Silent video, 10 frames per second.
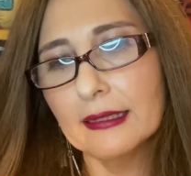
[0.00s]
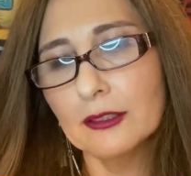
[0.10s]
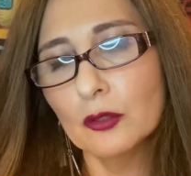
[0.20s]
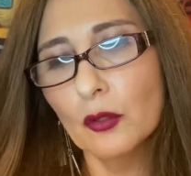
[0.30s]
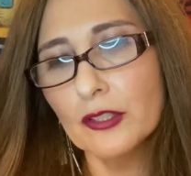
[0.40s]

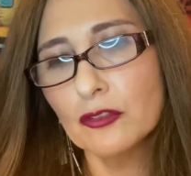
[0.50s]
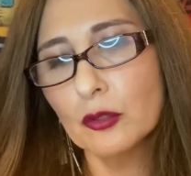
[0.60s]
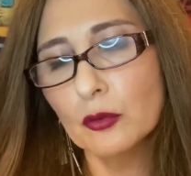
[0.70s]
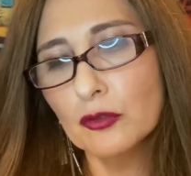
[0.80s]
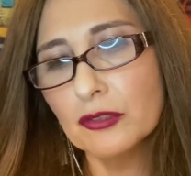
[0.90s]
2
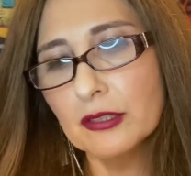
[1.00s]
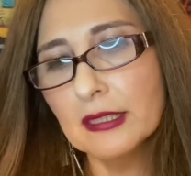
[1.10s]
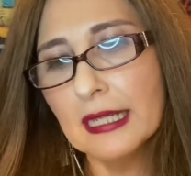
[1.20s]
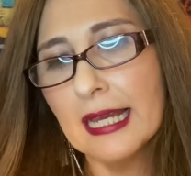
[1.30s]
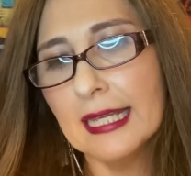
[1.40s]
Lustre
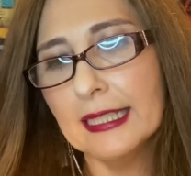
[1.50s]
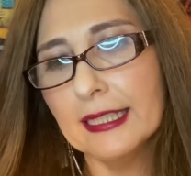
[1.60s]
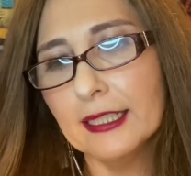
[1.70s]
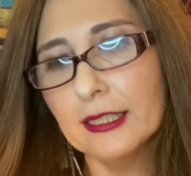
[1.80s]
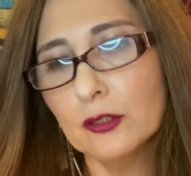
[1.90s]

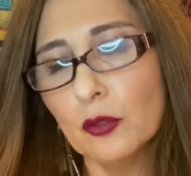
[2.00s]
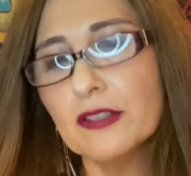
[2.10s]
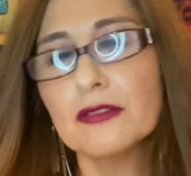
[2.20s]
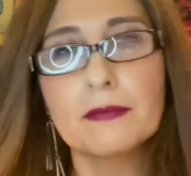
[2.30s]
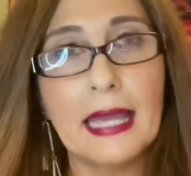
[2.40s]
e 2
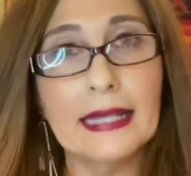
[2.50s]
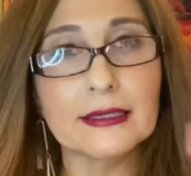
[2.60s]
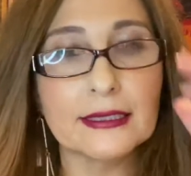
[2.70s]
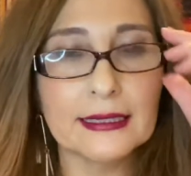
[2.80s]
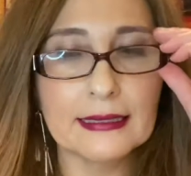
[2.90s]

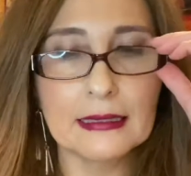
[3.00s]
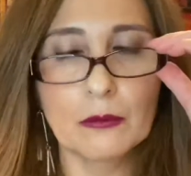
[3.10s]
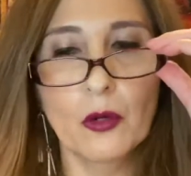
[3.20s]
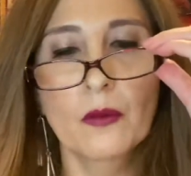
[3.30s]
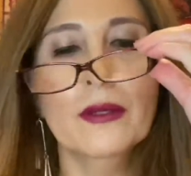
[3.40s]
Matte, tá
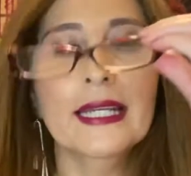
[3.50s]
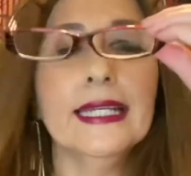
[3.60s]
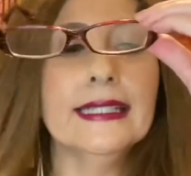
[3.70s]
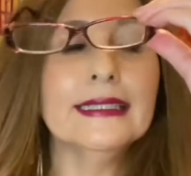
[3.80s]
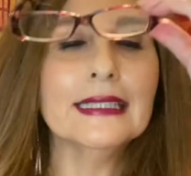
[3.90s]
bom?
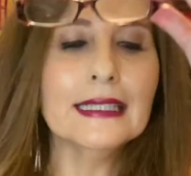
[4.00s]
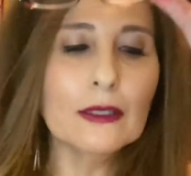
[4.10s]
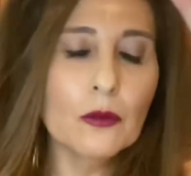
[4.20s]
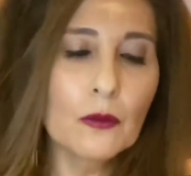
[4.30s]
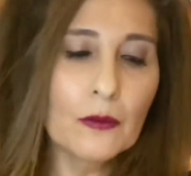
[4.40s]

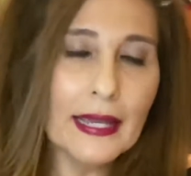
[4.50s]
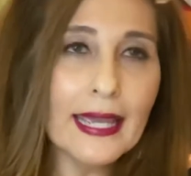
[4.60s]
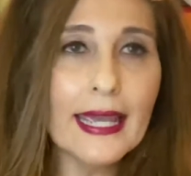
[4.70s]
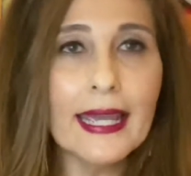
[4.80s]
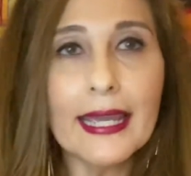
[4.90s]
Então,
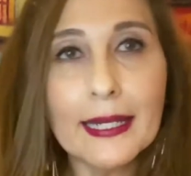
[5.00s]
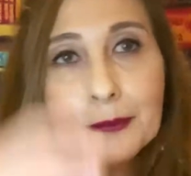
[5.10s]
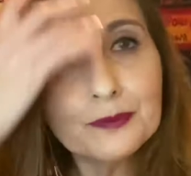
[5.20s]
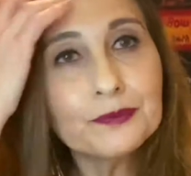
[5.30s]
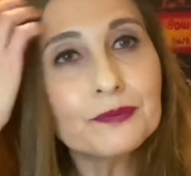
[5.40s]
é...
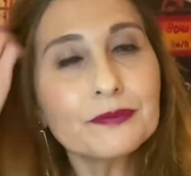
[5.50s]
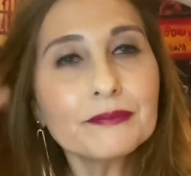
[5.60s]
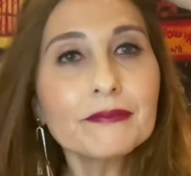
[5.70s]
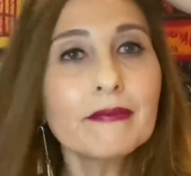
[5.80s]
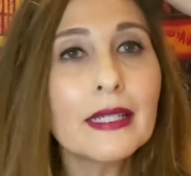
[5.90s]

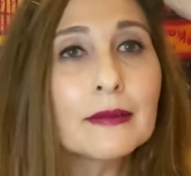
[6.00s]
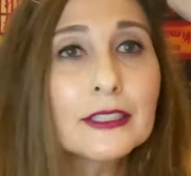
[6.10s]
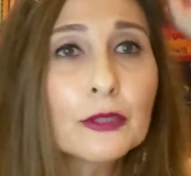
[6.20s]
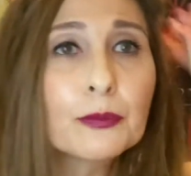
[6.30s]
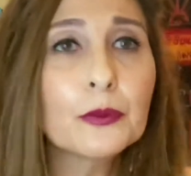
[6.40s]

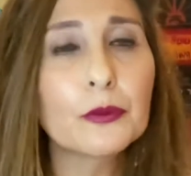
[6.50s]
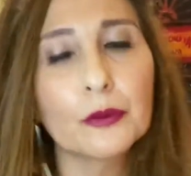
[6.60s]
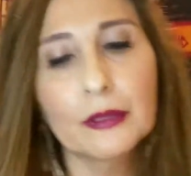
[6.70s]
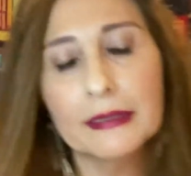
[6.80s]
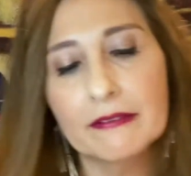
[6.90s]
Tipo,
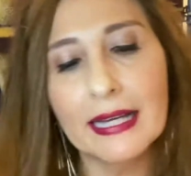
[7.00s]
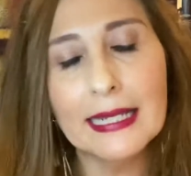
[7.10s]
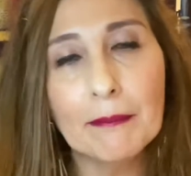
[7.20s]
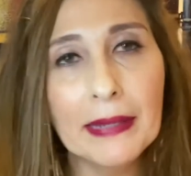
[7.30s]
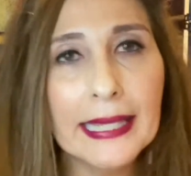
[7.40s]
vale a
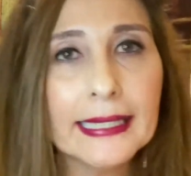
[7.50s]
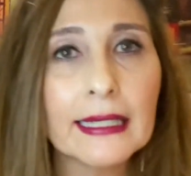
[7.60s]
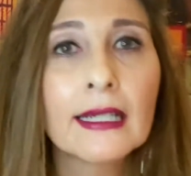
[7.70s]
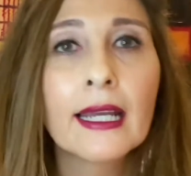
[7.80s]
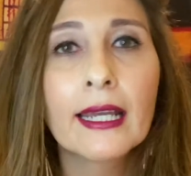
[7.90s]
pena?
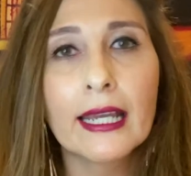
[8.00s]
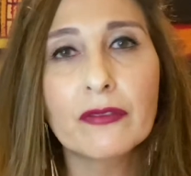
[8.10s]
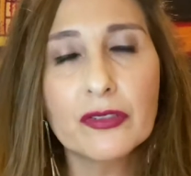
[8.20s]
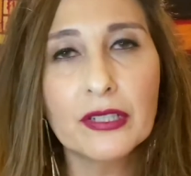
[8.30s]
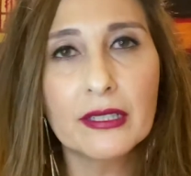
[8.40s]
É
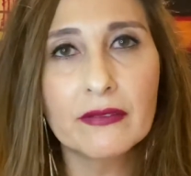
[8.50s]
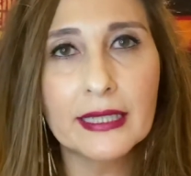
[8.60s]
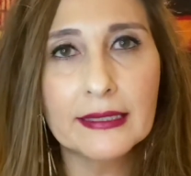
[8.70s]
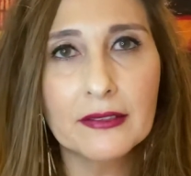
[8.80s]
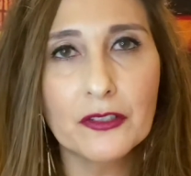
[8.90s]
você que vai
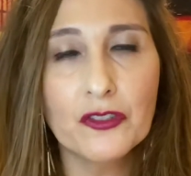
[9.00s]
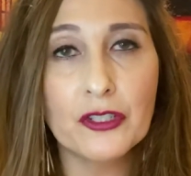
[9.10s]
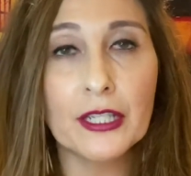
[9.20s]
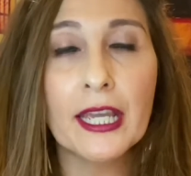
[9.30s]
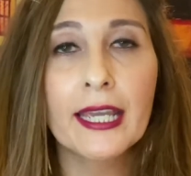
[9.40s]
decidir.
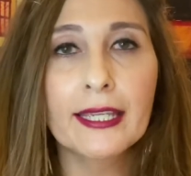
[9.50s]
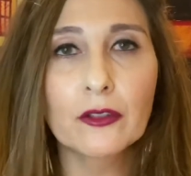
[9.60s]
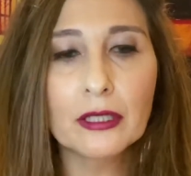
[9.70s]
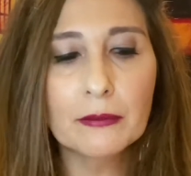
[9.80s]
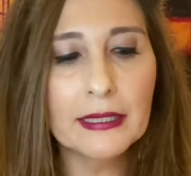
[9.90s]
Eu, na
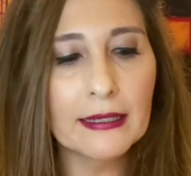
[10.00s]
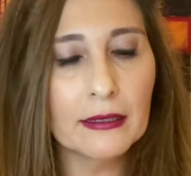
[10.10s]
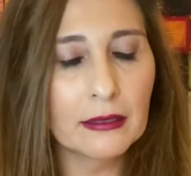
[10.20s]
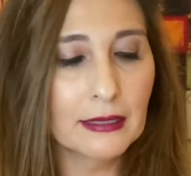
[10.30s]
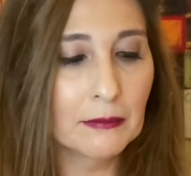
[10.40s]
minha,
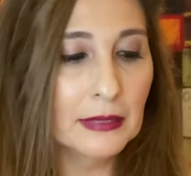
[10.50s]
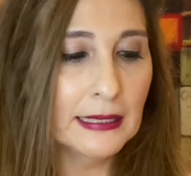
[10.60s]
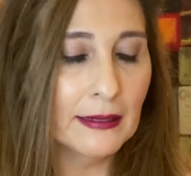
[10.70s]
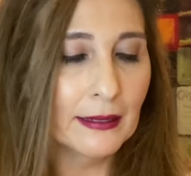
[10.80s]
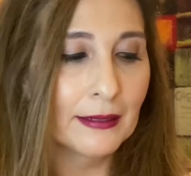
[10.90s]
na
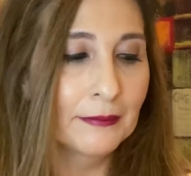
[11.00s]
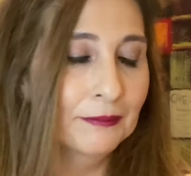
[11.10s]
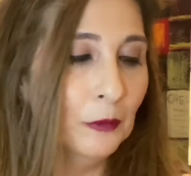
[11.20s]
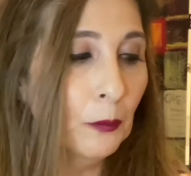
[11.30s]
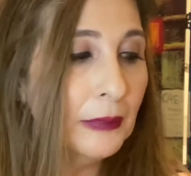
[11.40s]
minha
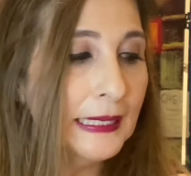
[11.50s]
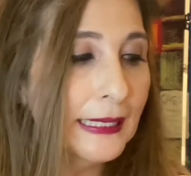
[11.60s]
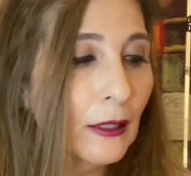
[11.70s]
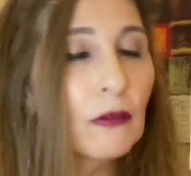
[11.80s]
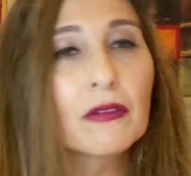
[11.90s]

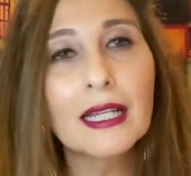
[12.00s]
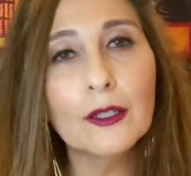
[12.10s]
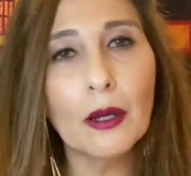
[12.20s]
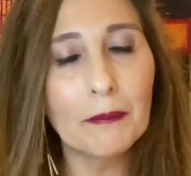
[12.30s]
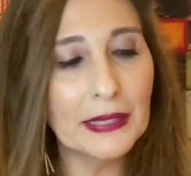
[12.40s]
opinião, valeu a
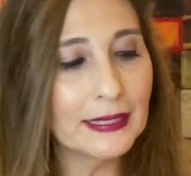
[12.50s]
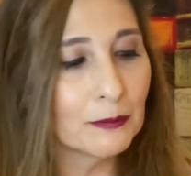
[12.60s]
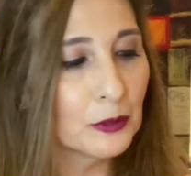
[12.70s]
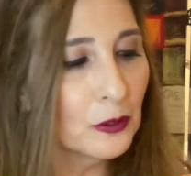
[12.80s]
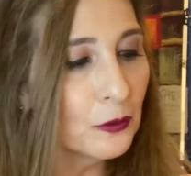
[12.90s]
pena,
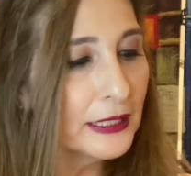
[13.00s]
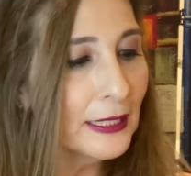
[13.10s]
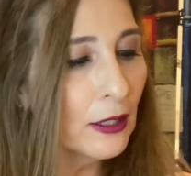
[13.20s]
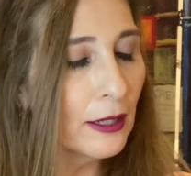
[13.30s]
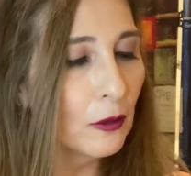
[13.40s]
porque eu
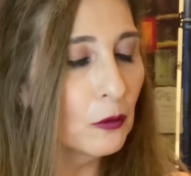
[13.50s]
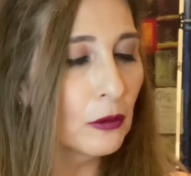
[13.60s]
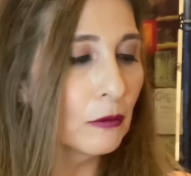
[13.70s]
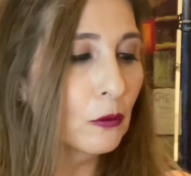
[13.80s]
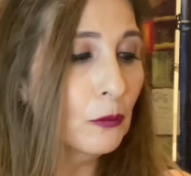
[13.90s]
queria
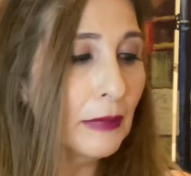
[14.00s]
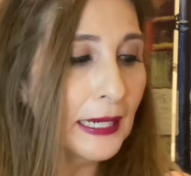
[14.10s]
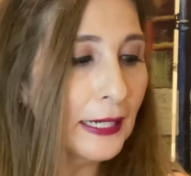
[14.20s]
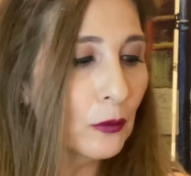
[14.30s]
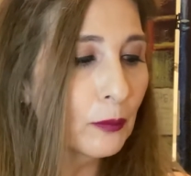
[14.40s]
o, o
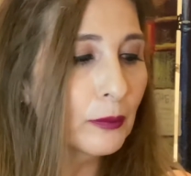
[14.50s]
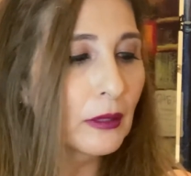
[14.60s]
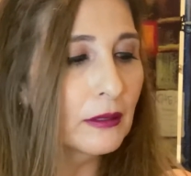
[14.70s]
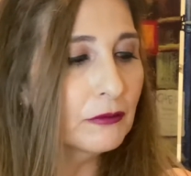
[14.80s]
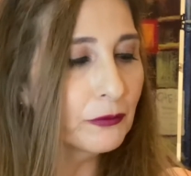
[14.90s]
Mare, o
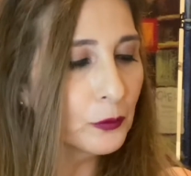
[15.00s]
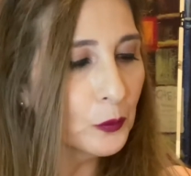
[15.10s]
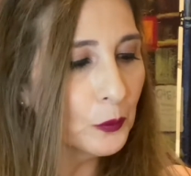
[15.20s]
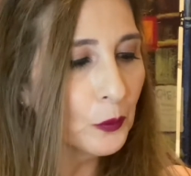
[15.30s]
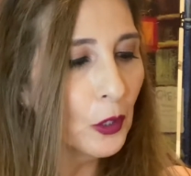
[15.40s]
Planfo,